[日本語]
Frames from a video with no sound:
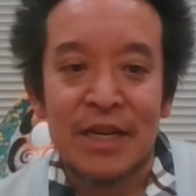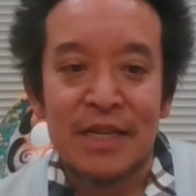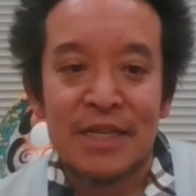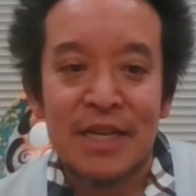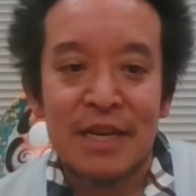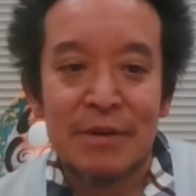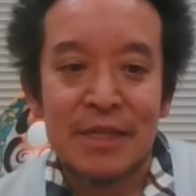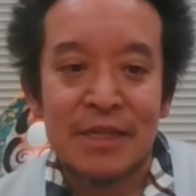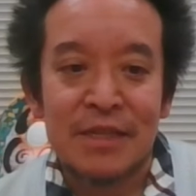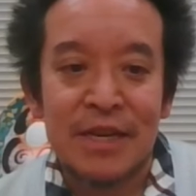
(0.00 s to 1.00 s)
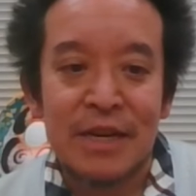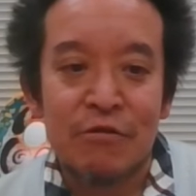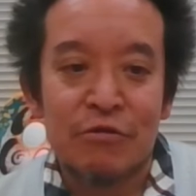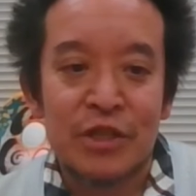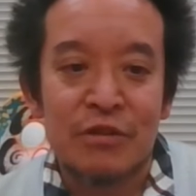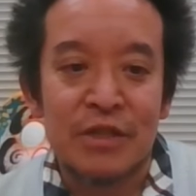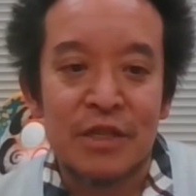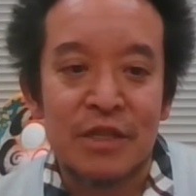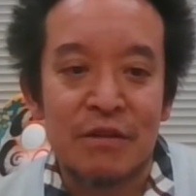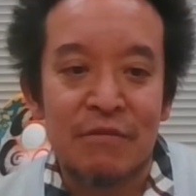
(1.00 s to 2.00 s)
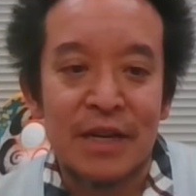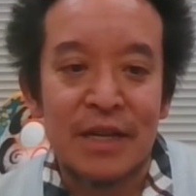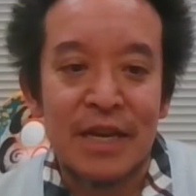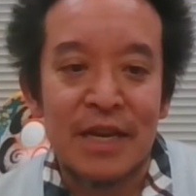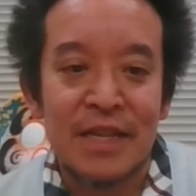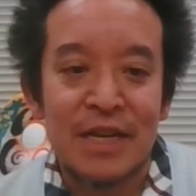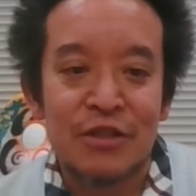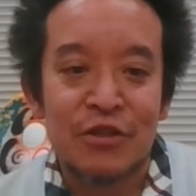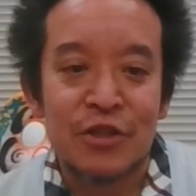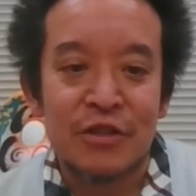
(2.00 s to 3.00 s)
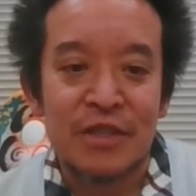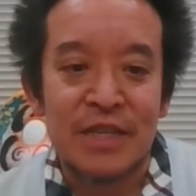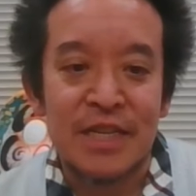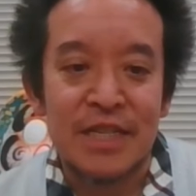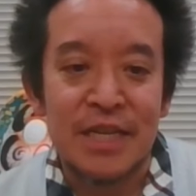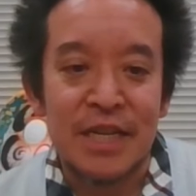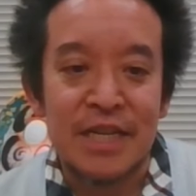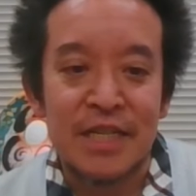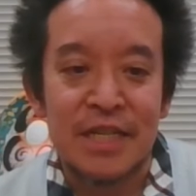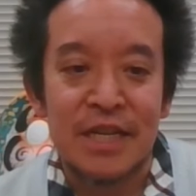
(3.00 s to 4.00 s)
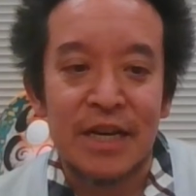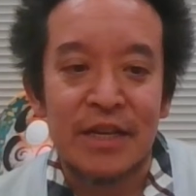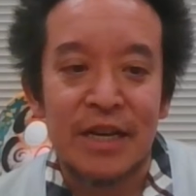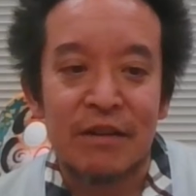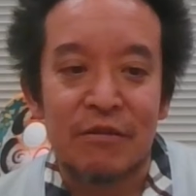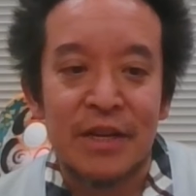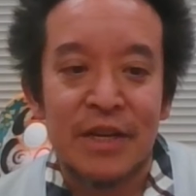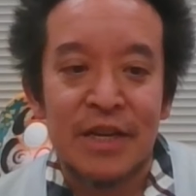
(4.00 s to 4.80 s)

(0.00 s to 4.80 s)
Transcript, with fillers: 性別適合手術は、男子断手術で人権侵害である。